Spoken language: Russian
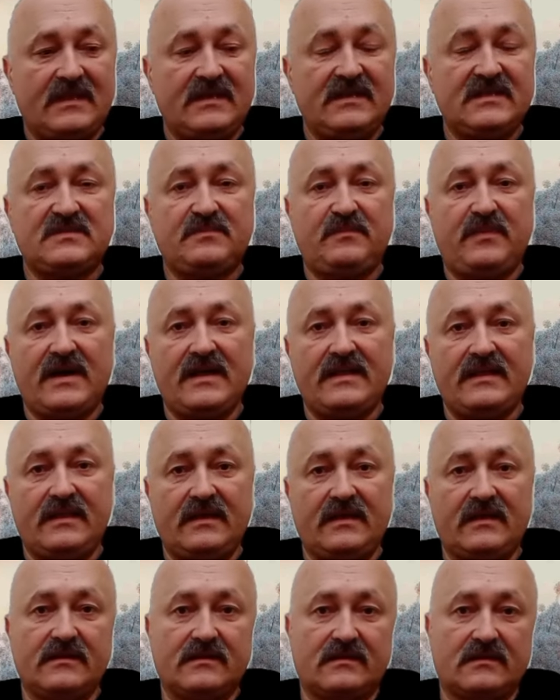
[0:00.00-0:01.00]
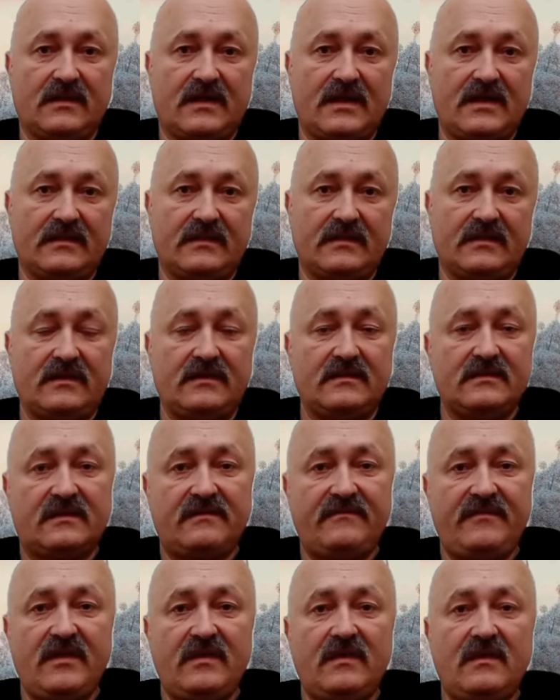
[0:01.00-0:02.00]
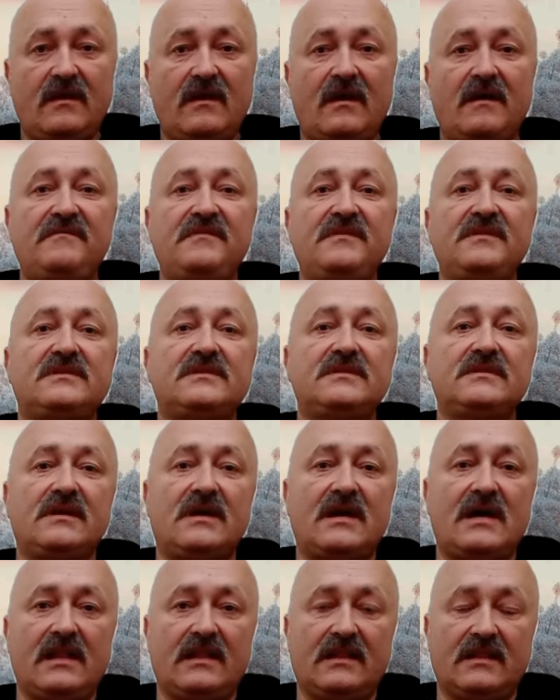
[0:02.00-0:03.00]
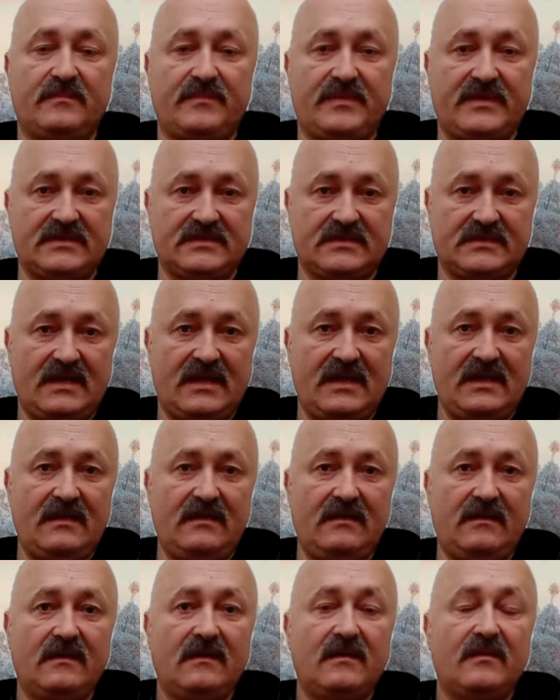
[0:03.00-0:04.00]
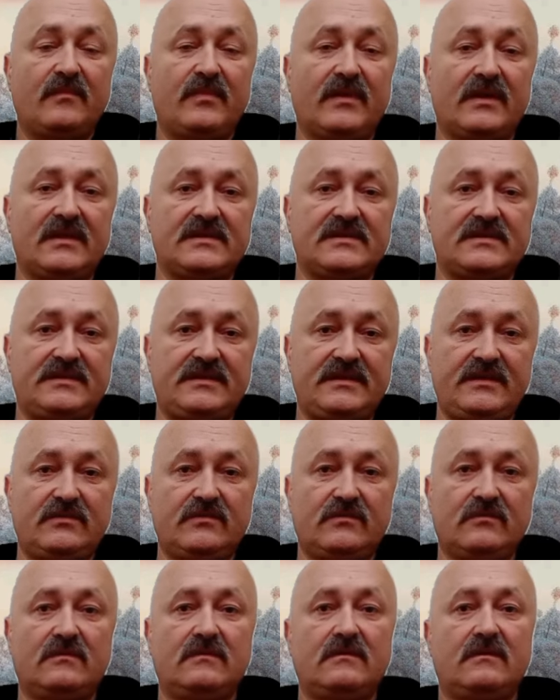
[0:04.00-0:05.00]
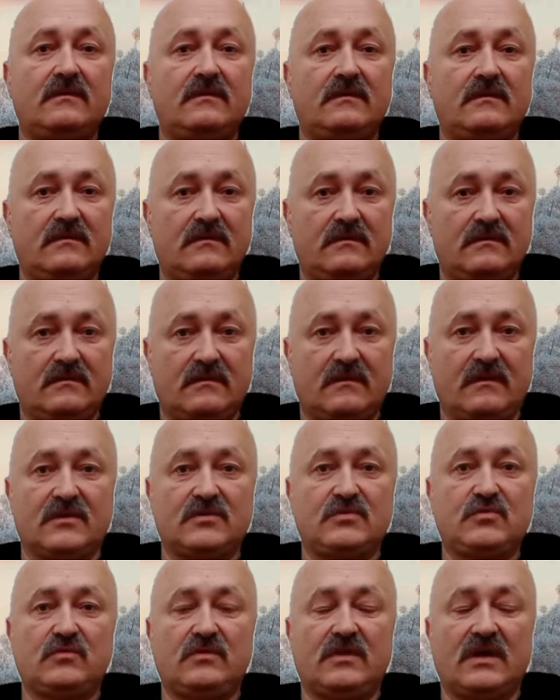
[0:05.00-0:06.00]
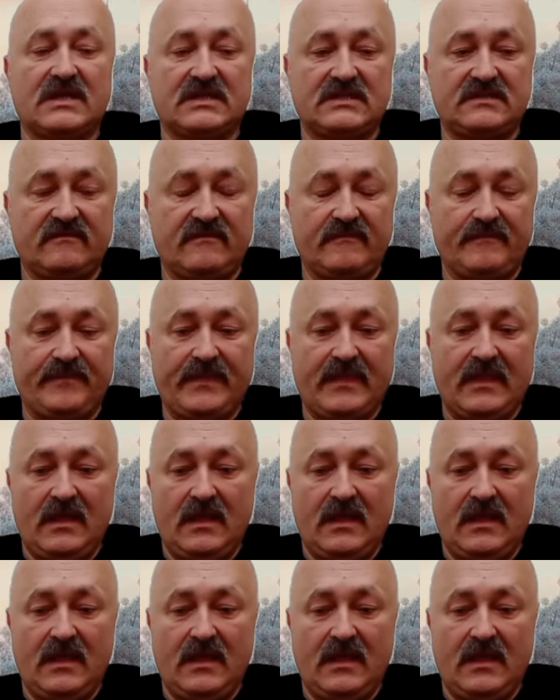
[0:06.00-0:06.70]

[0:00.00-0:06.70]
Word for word: Испания, Ирландия и Норвегия официально признали Палестину государством.